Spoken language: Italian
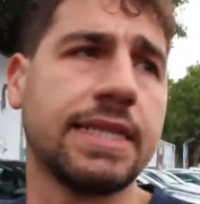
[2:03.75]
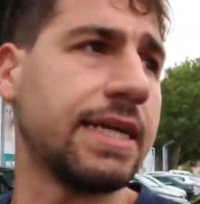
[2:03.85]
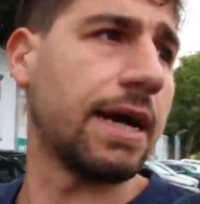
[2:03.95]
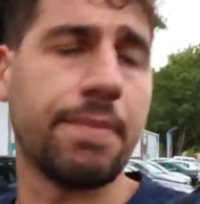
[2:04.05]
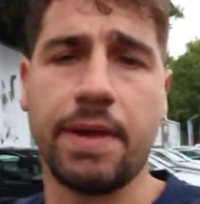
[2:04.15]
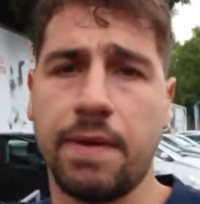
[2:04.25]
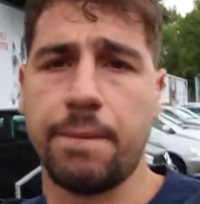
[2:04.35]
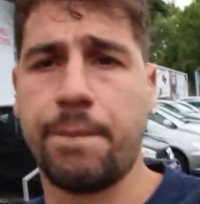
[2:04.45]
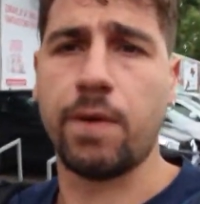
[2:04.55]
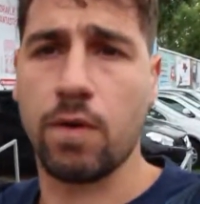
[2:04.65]
di capire
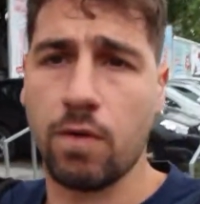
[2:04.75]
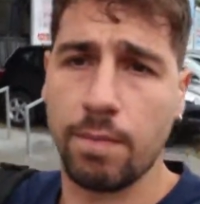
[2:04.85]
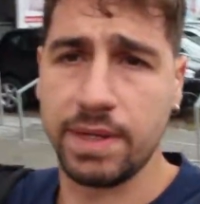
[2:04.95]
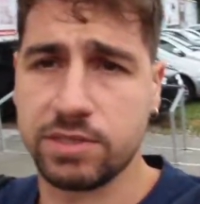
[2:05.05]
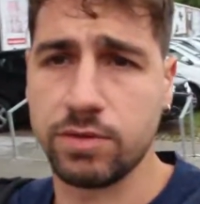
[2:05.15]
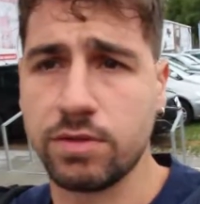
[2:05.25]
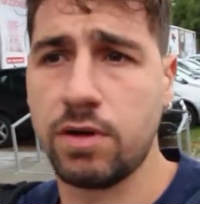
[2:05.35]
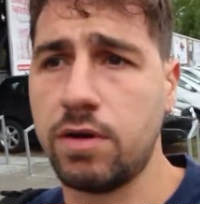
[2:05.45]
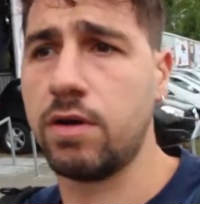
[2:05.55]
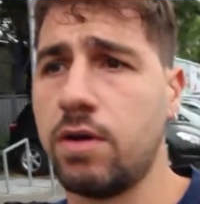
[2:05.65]
un po' come
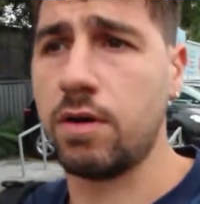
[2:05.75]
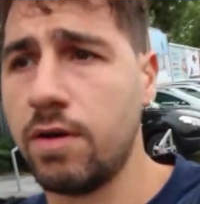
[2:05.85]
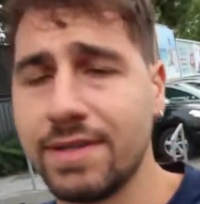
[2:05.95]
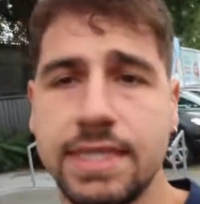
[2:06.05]
sono